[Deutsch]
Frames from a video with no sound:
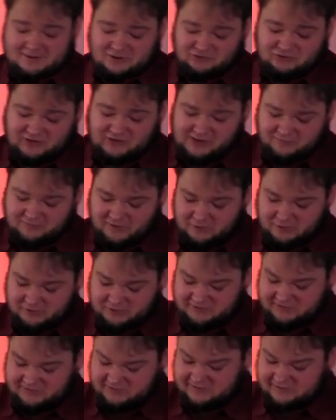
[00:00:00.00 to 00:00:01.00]
stellen wir
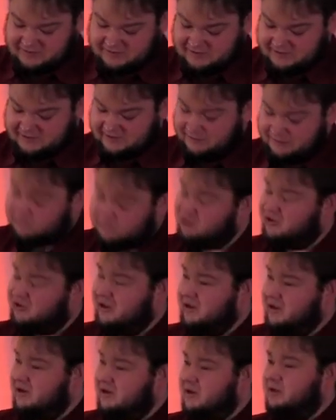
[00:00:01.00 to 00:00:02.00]
uns den
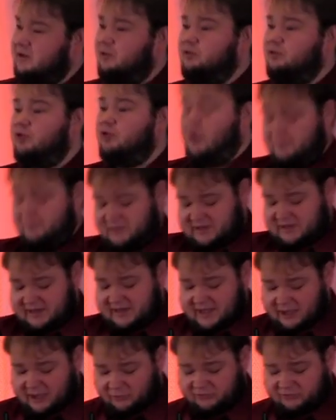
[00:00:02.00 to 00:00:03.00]
bestehenden und kommenden
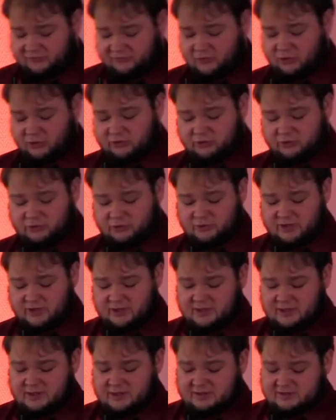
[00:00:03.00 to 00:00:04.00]
Herausforderungen.
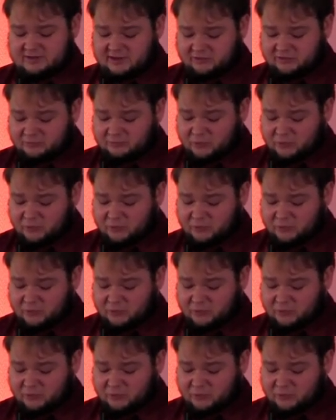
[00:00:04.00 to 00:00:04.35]
Dazu